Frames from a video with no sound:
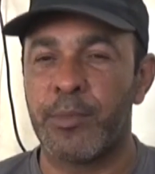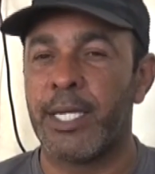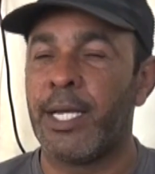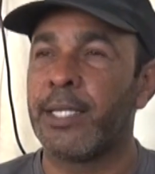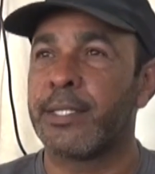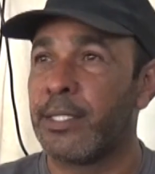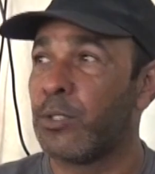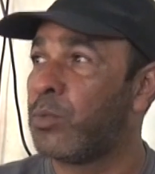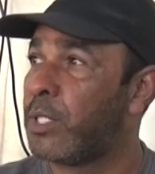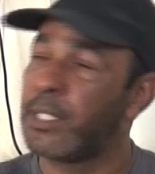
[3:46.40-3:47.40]
في بالي حط انه
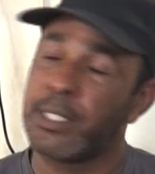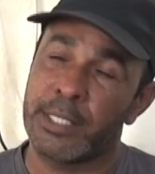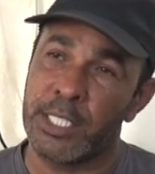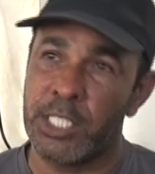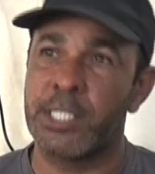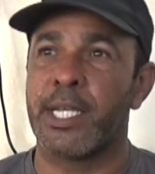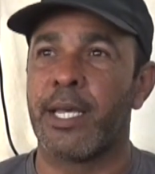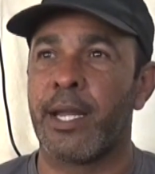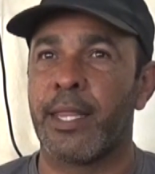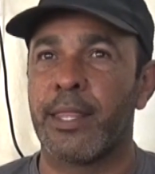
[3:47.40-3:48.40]
هو تنجيد
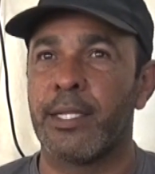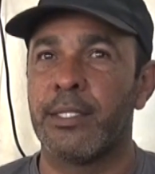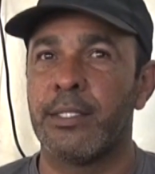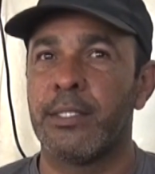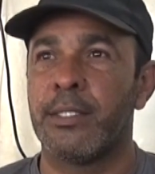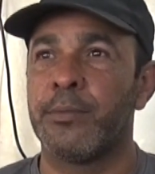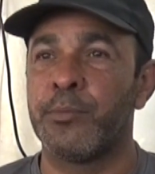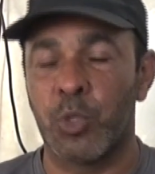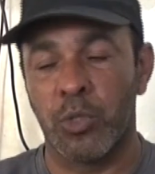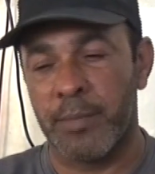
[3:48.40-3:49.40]
سيارات
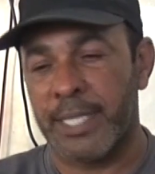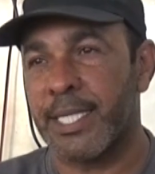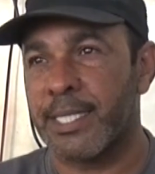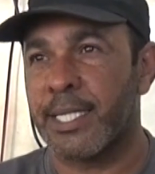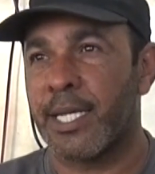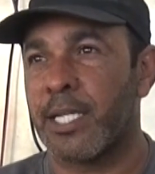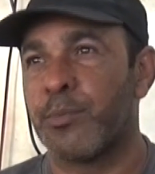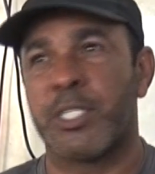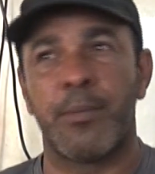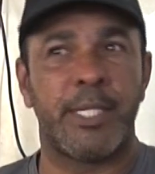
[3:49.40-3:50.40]
بيكون مغسله سيارات
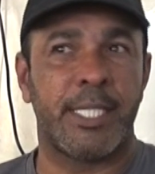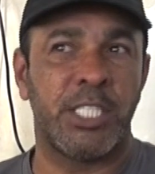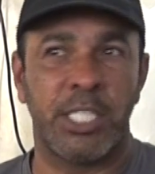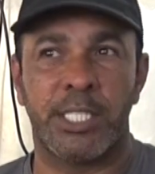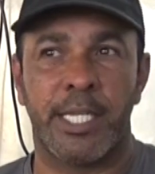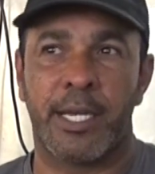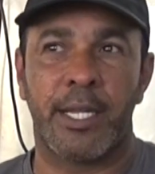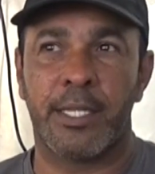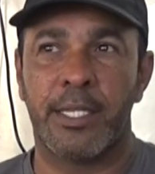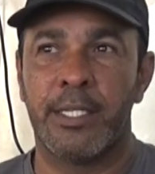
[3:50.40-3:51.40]
بجنبه تنجيد
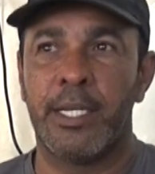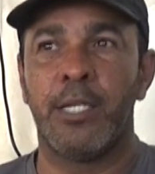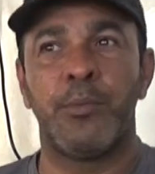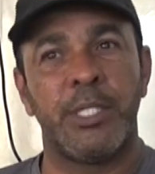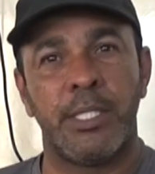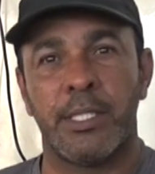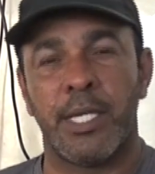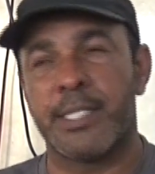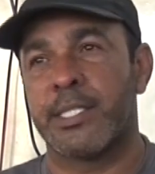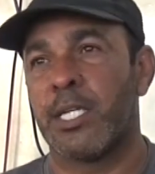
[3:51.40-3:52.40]
سيارات يعني اللي
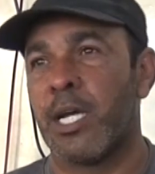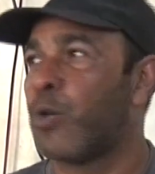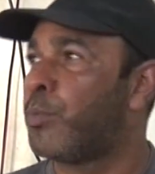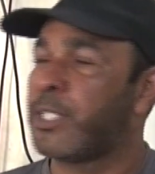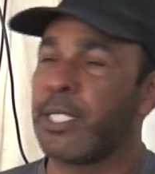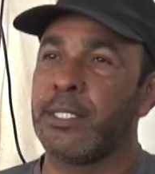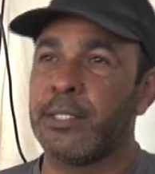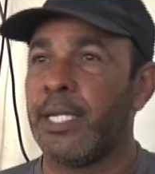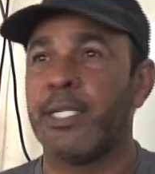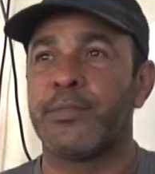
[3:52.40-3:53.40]
بيغسل او بيجن
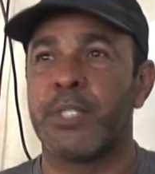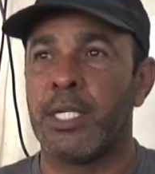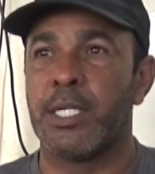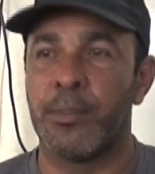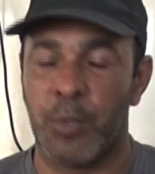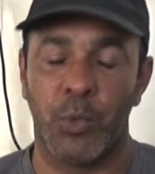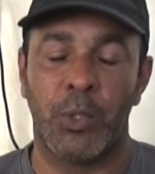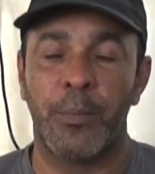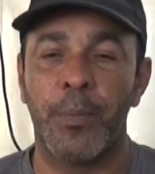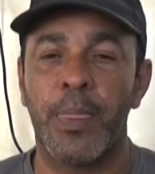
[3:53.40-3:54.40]
يعني نفس الموضوع
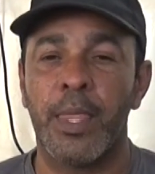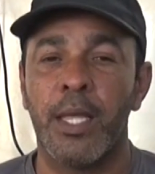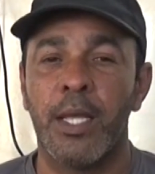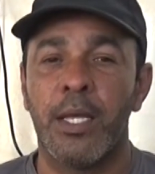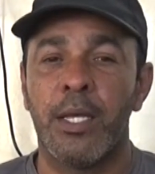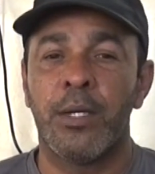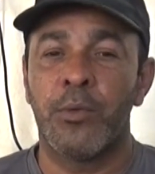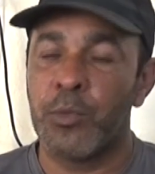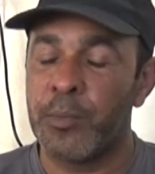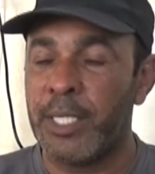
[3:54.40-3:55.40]

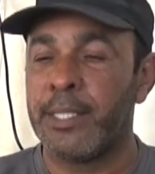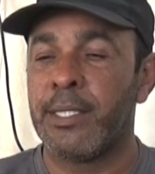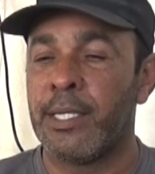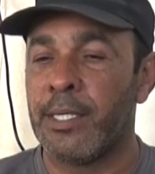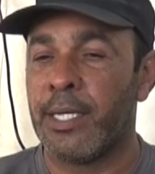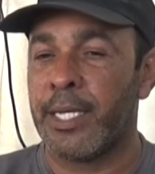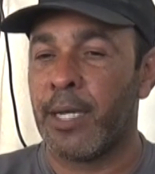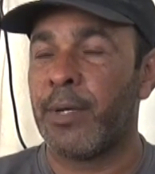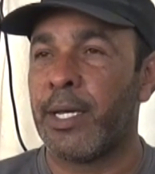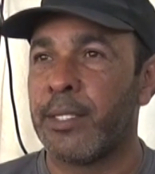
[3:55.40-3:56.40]
ومع ان
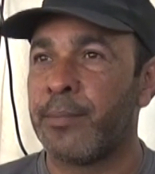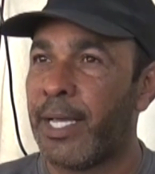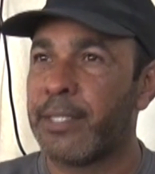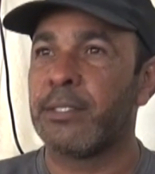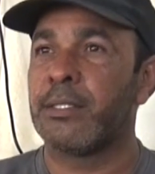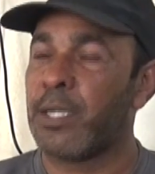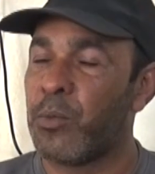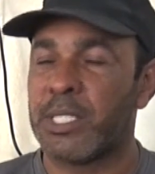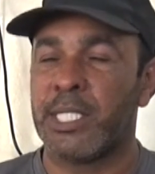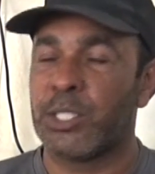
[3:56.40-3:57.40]
الايام هذه بعد
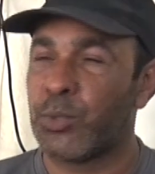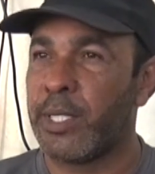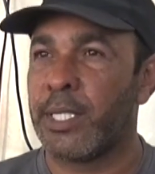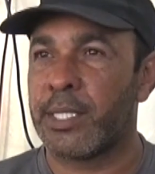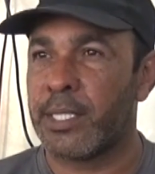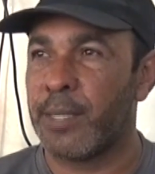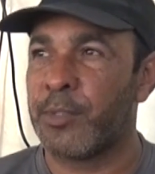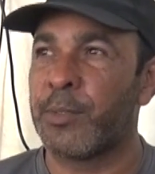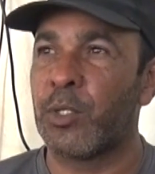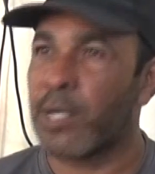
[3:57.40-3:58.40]
كونت لي شويه
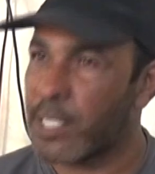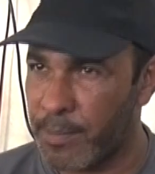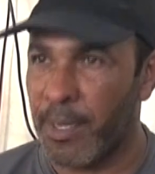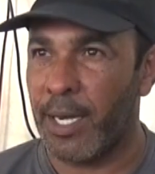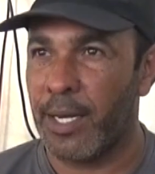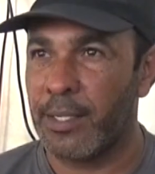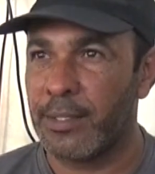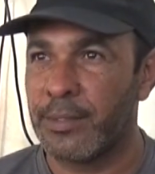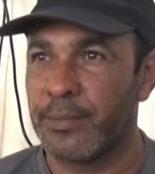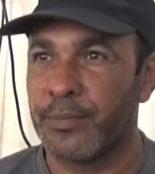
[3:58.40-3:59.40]
مثل ما نقول راس مال
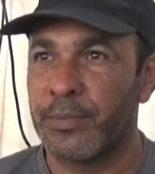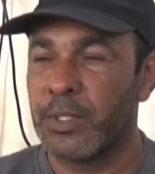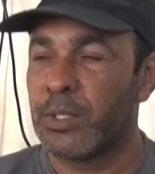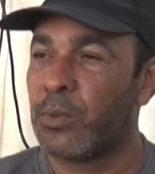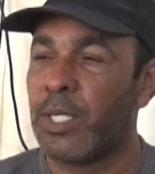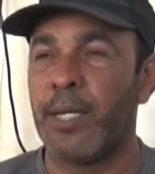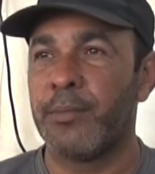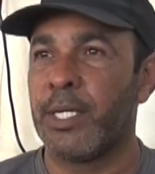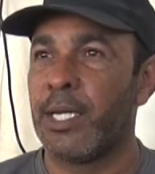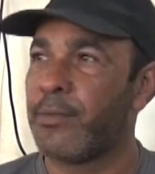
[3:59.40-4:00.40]

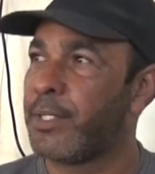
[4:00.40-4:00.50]
والحمد لله